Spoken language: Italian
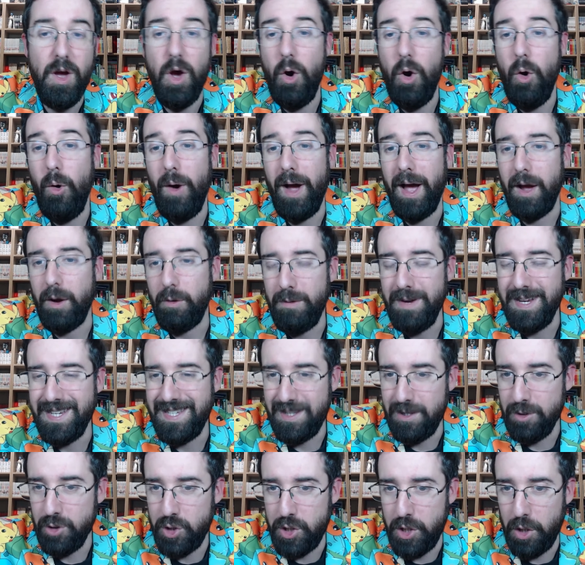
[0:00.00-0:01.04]
Ora,
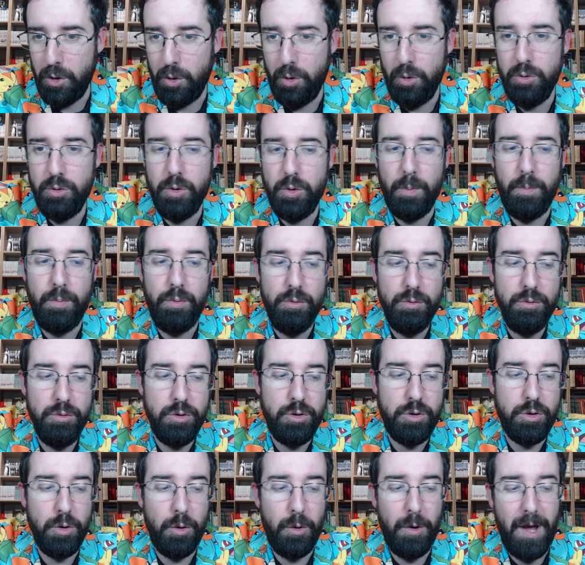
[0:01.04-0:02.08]
questo secondo
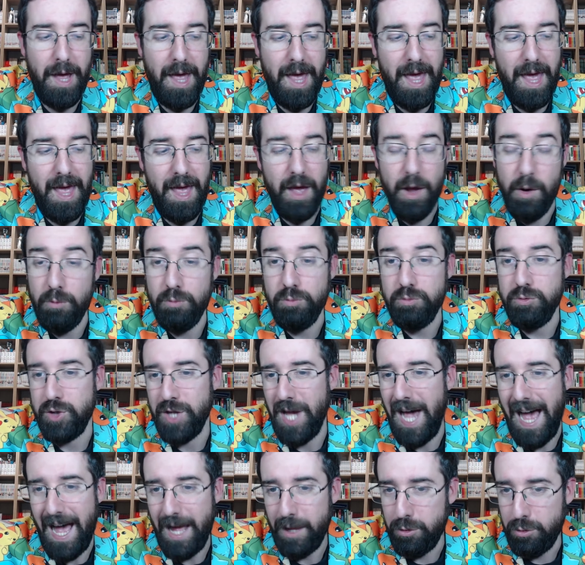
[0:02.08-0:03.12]
punto è
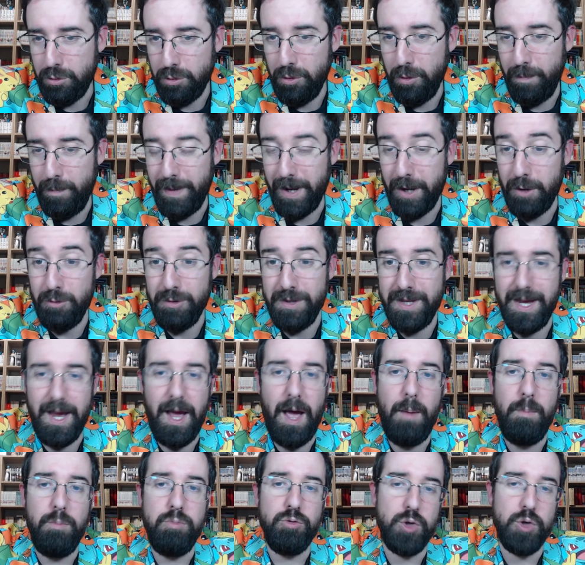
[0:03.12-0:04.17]
usato, per non dire
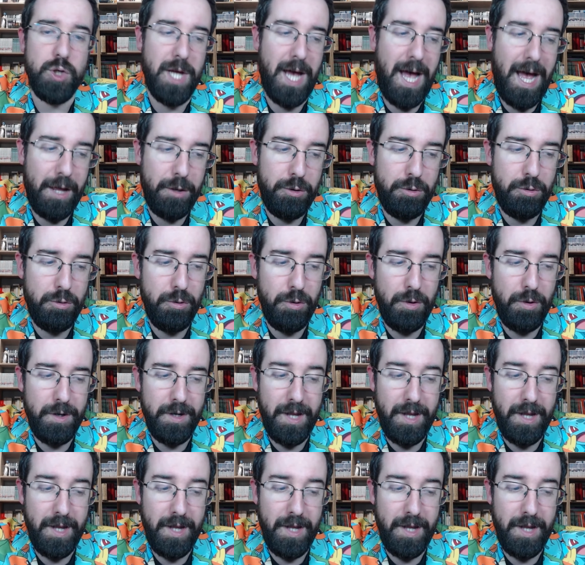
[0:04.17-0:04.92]
abusato,